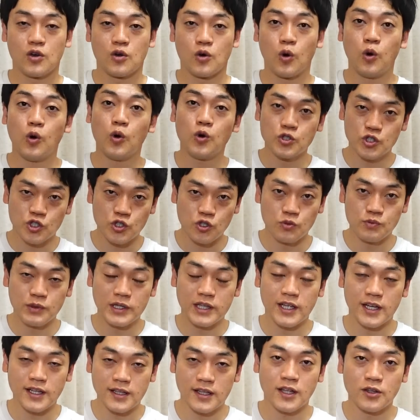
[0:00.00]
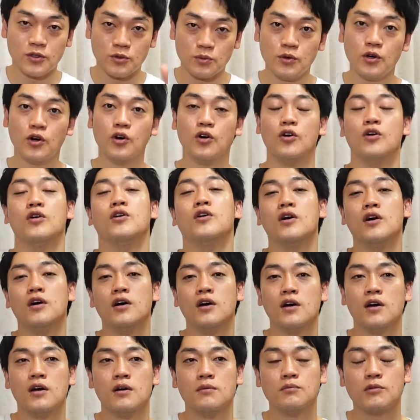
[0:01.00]
向上みたいなのも
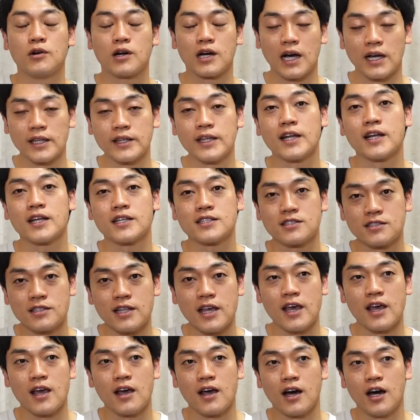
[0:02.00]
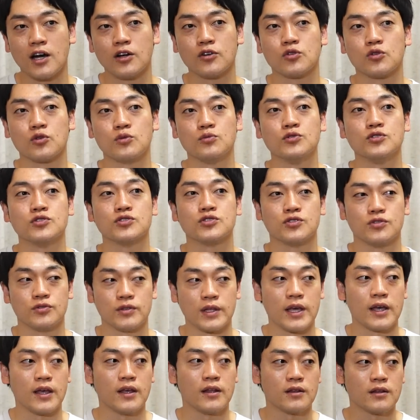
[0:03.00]
もう必ずねあると思うんですよ
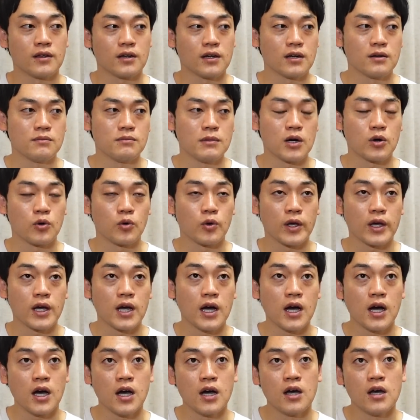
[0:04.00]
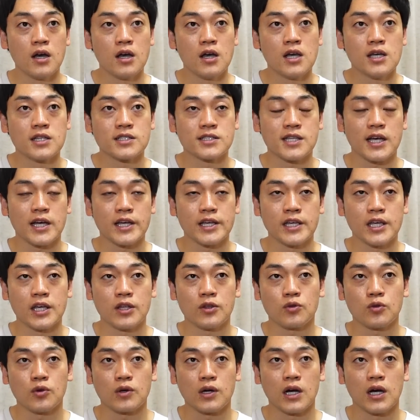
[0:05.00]
ねだからまあこれが再
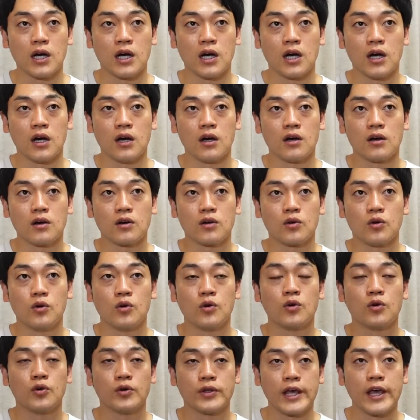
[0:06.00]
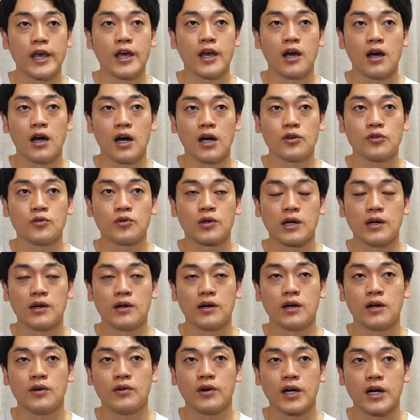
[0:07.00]
演とか今後ねあるのか
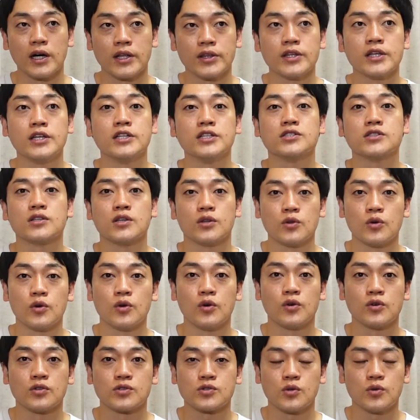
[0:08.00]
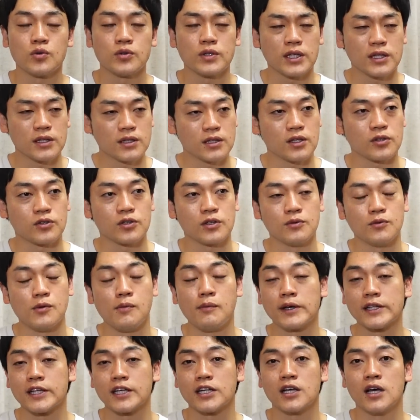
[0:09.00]
は分かんないですけどそうなった時も
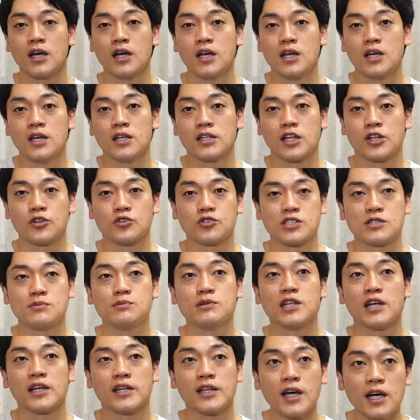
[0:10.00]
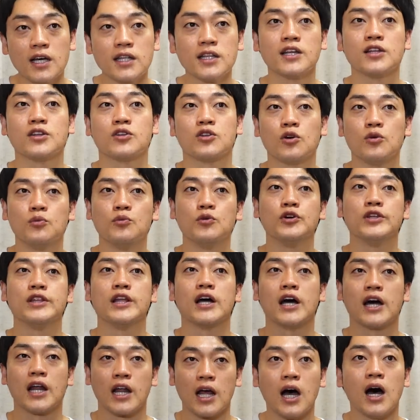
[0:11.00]
また楽しみだなぁなんて思い
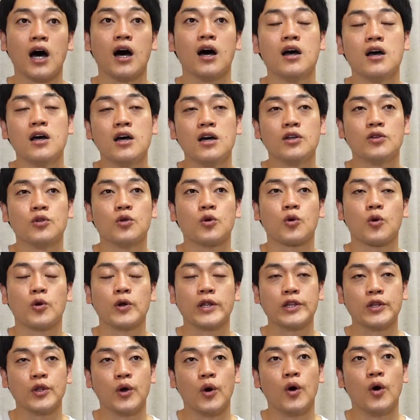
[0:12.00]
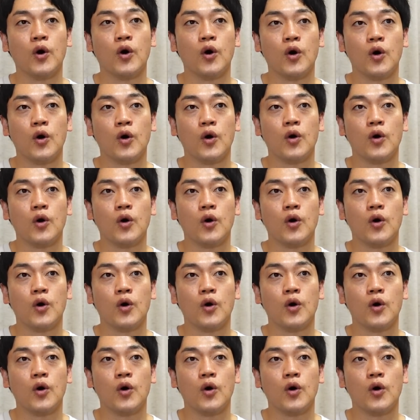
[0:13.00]
ながら残りの